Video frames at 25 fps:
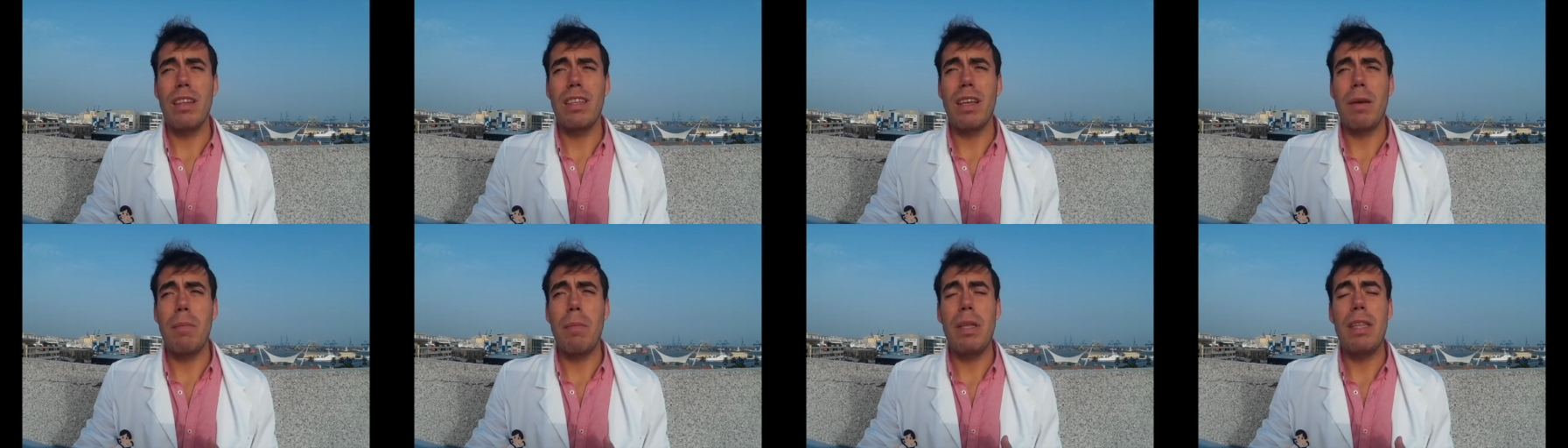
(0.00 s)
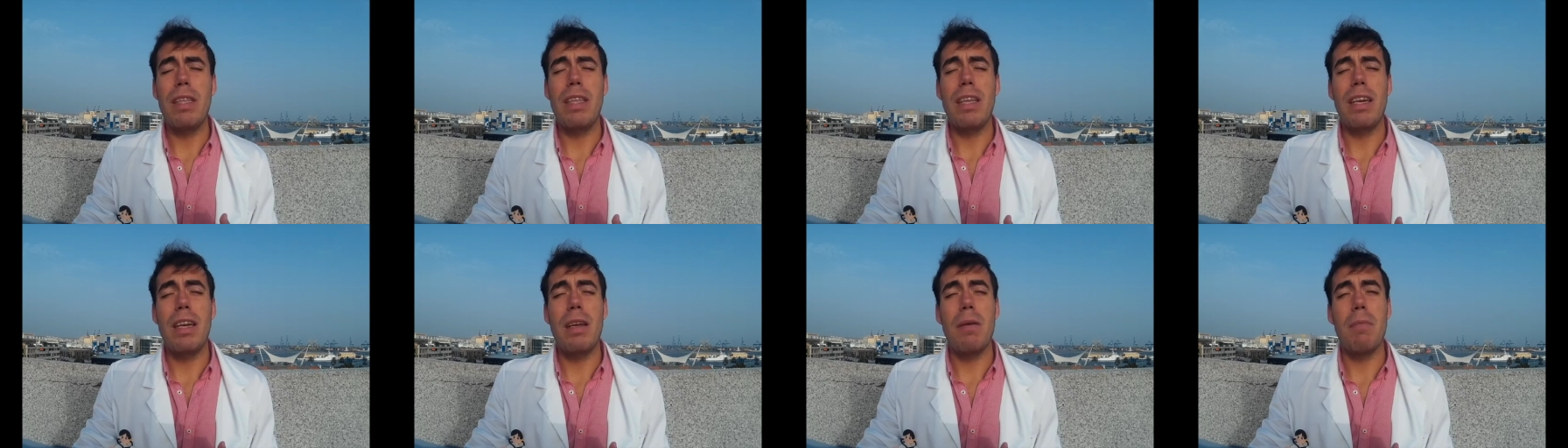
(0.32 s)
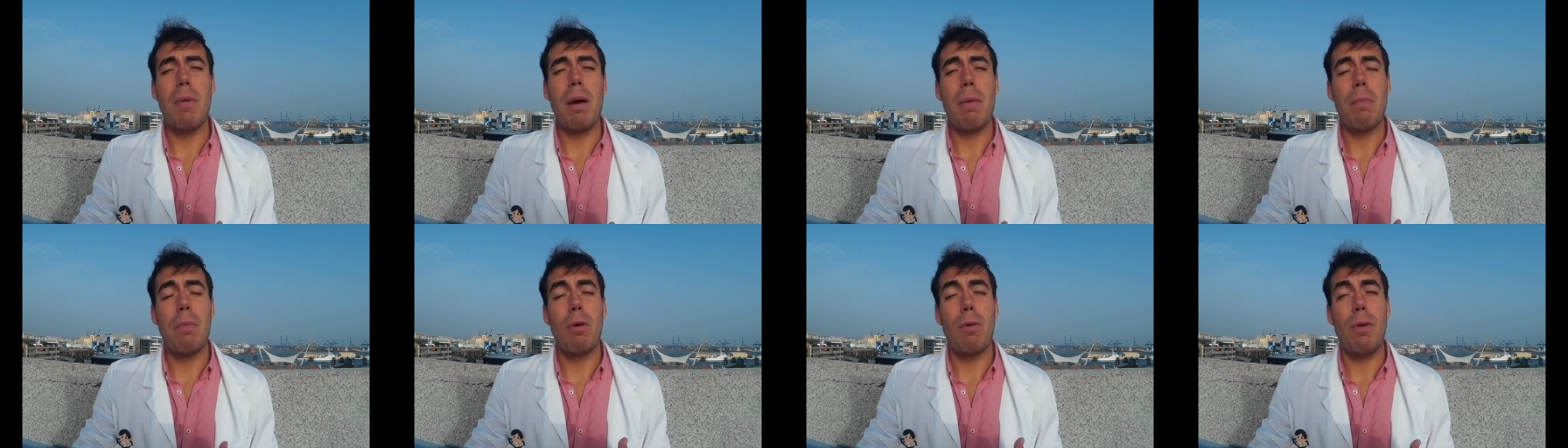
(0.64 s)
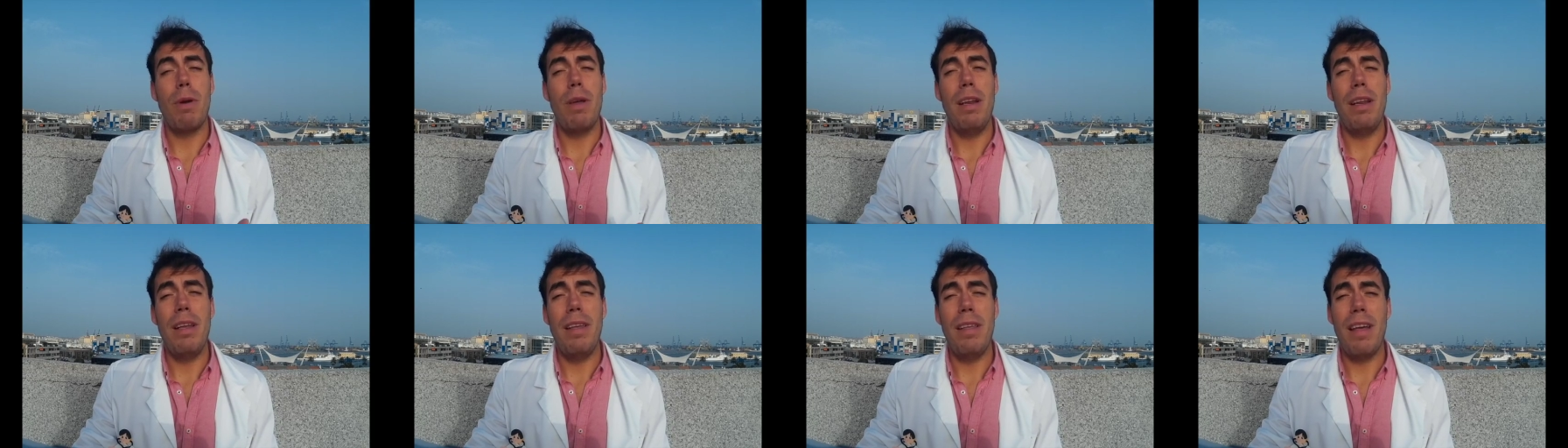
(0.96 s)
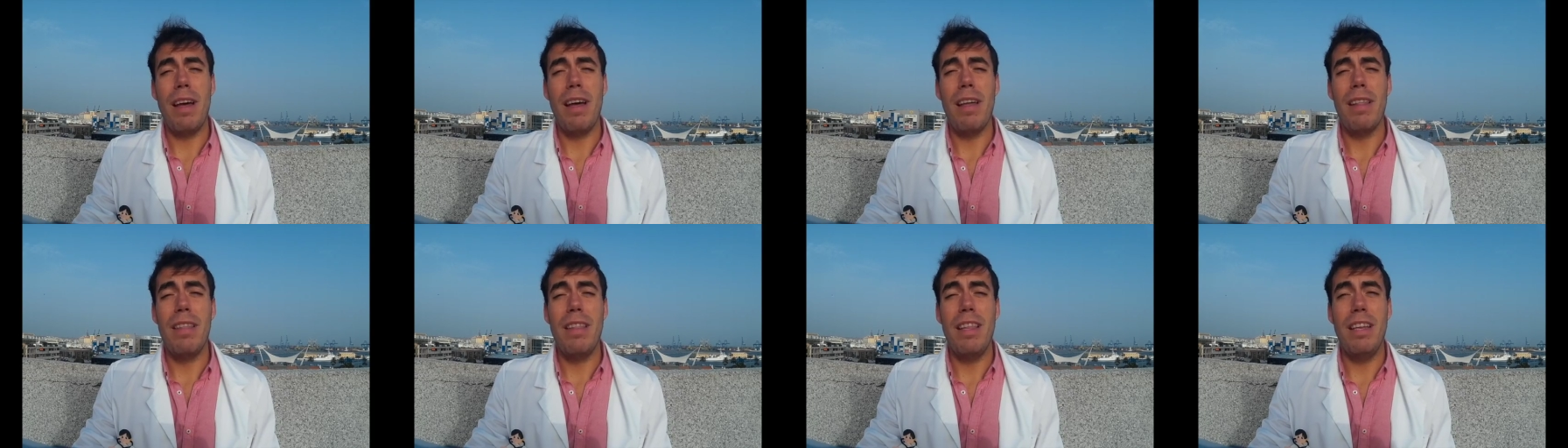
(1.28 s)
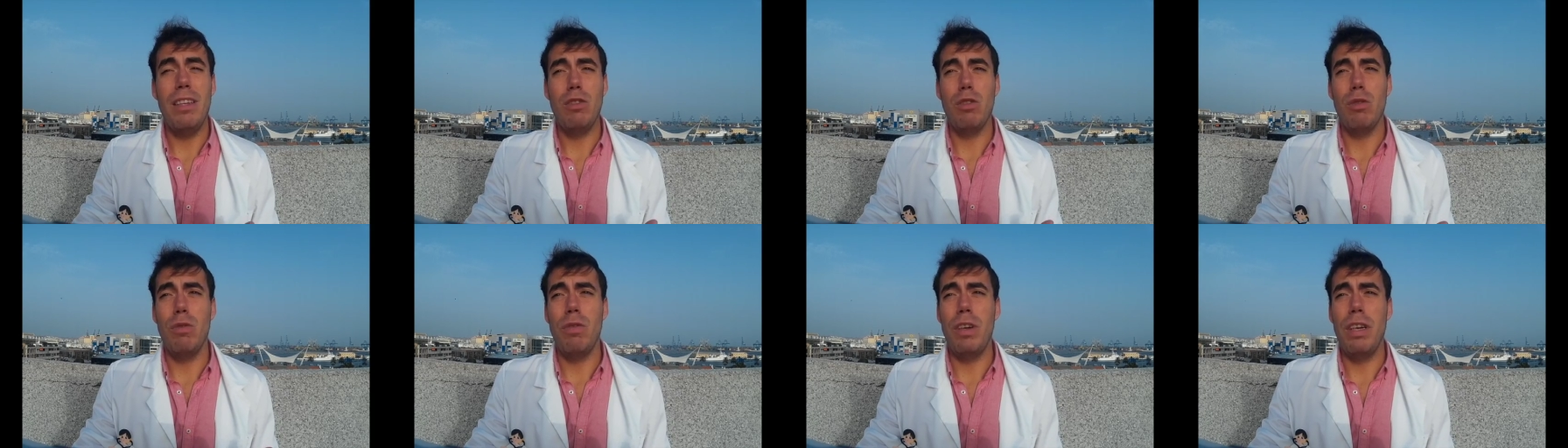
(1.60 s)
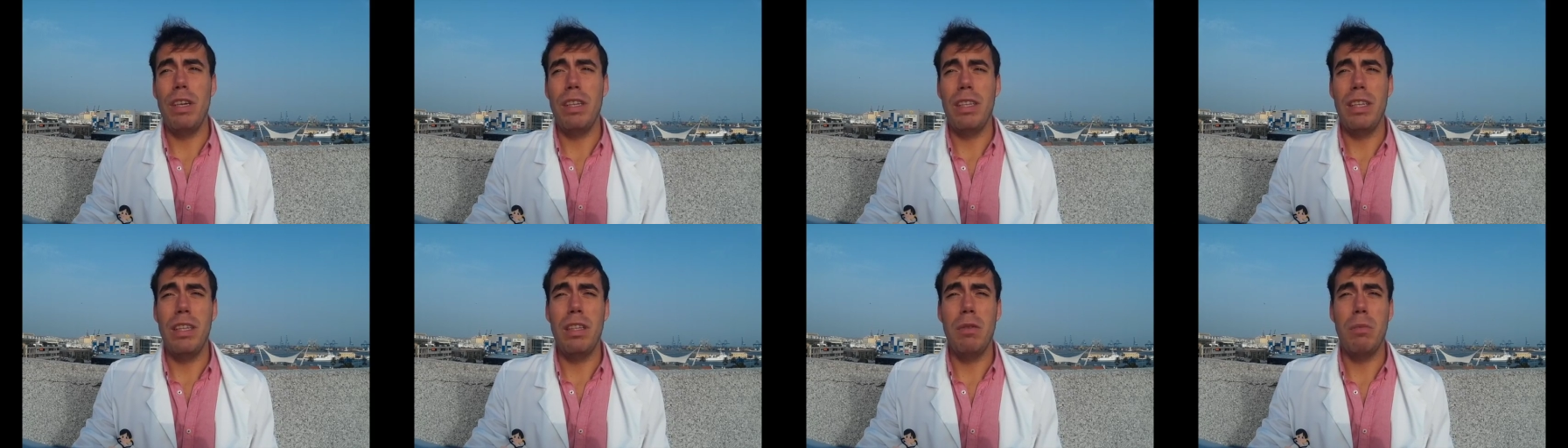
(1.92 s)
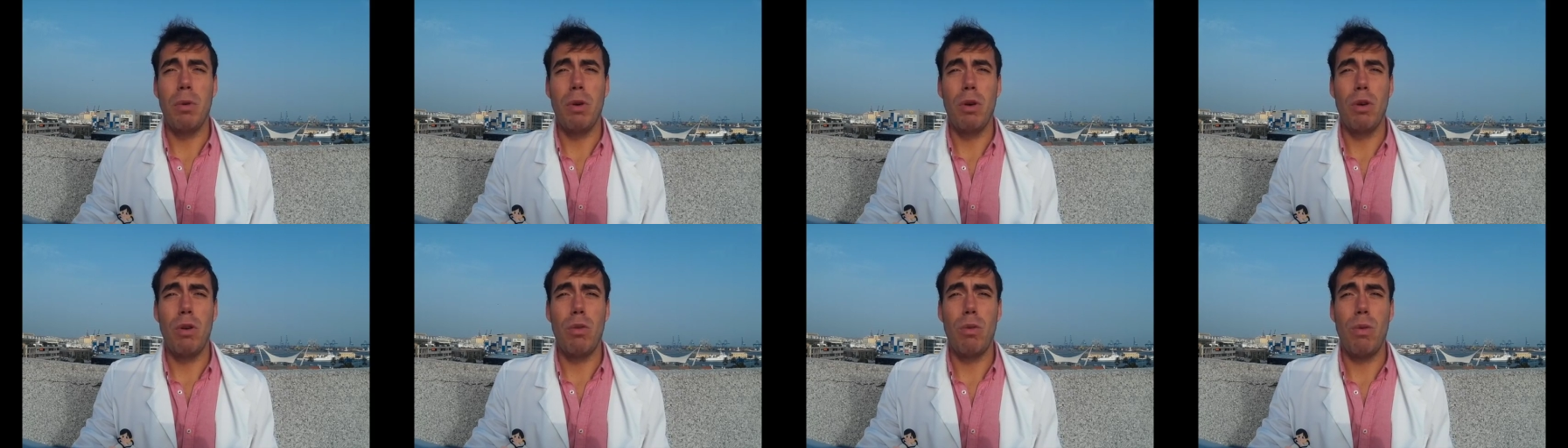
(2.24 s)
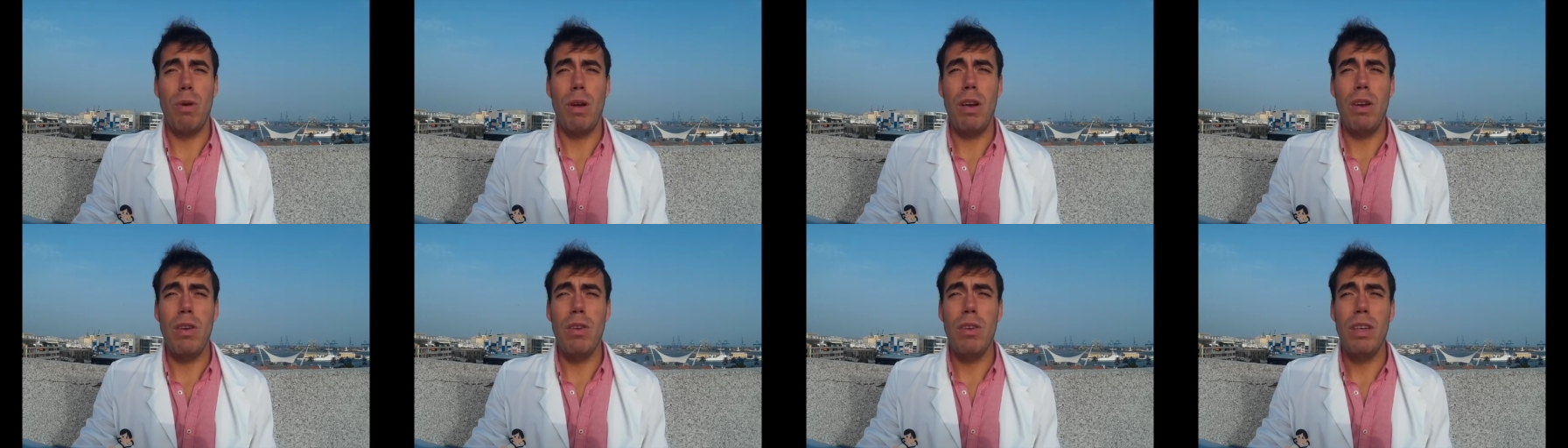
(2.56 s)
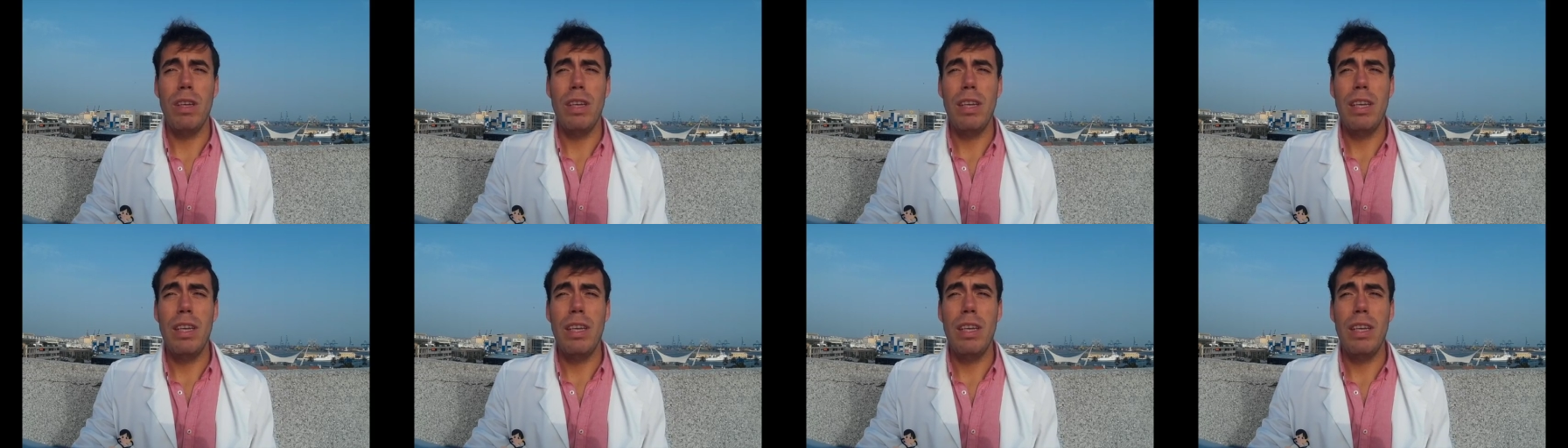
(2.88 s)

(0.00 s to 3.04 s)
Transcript: también tienen más probabilidad de sufrir este tipo de orzuelo